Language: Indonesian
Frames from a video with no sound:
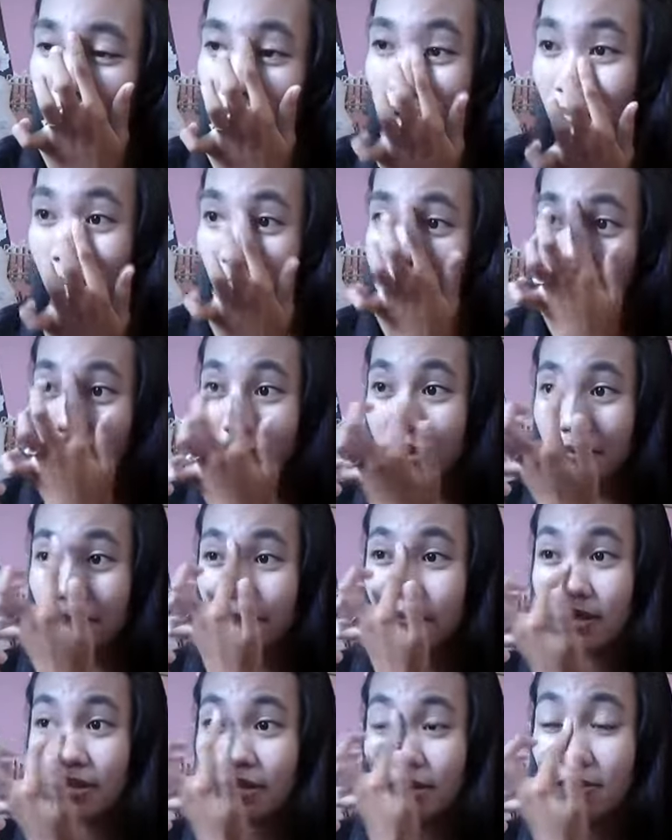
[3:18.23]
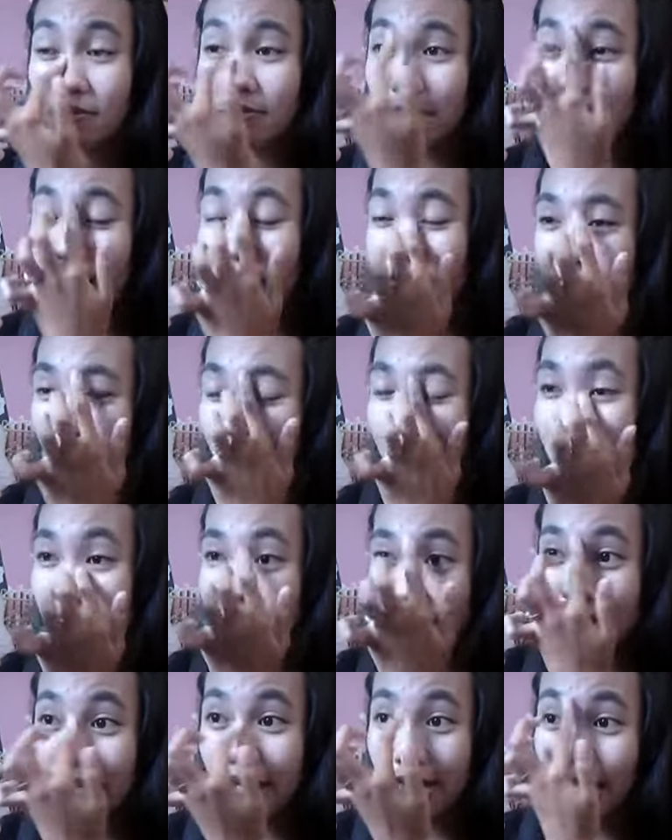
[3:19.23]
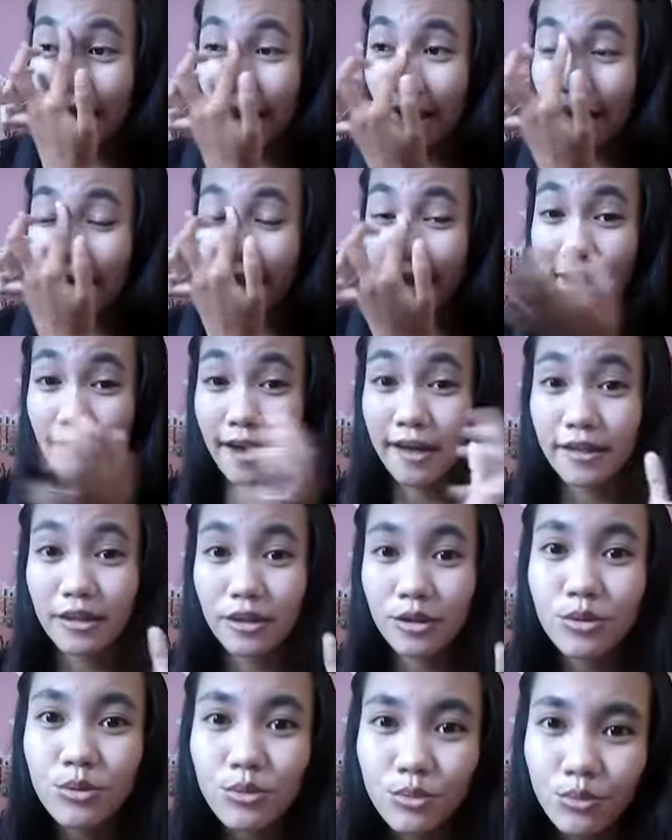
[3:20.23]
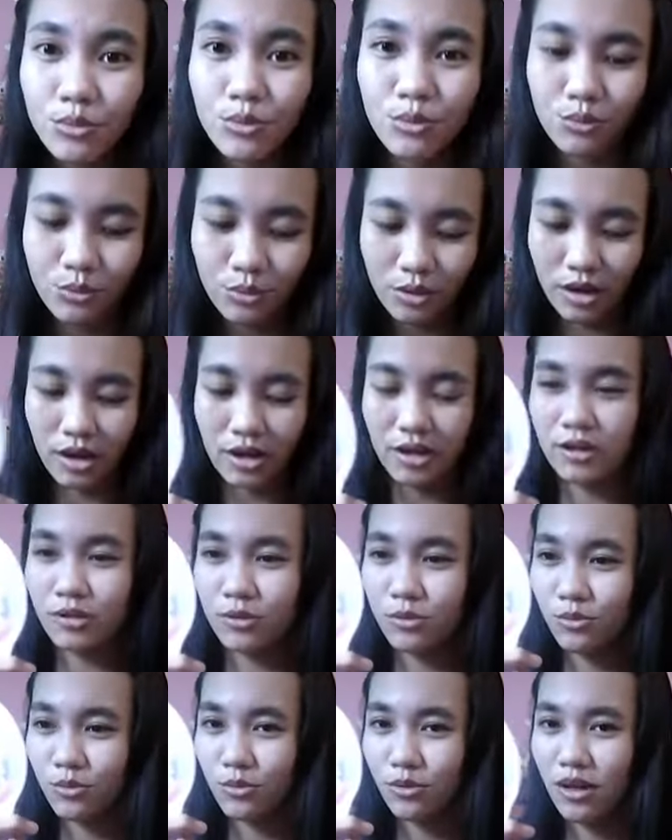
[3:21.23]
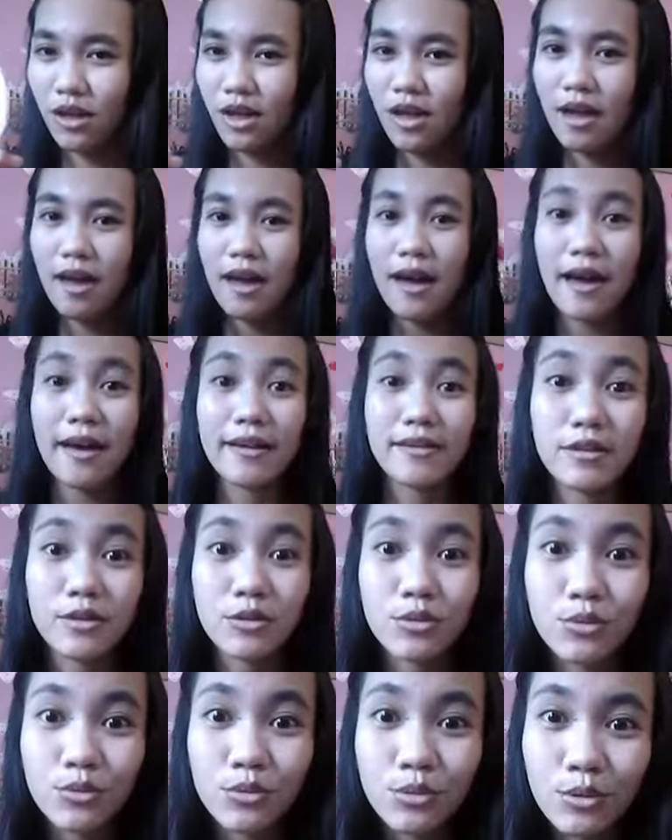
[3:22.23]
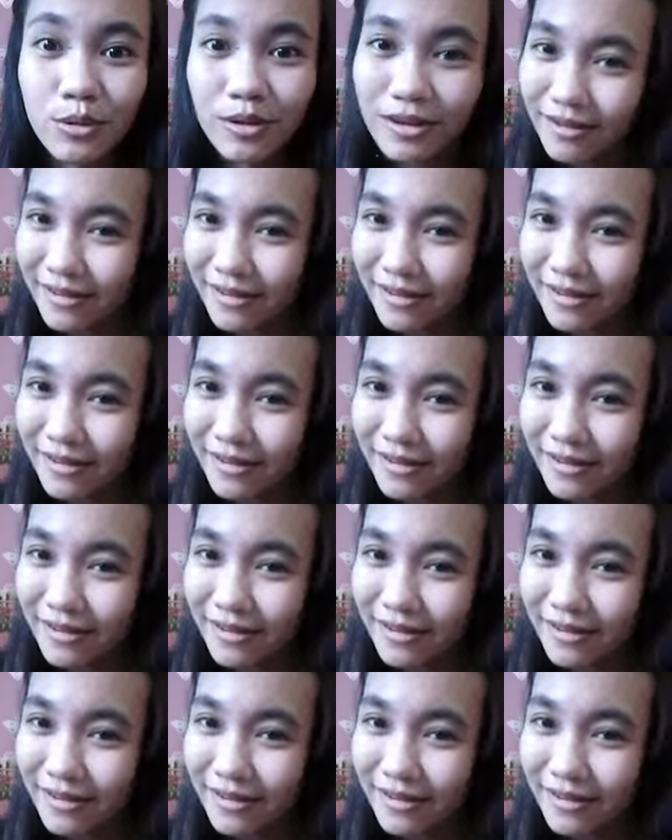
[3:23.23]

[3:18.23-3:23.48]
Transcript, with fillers: tapi nanti makin jadi kayak hantu kayak gitu hantu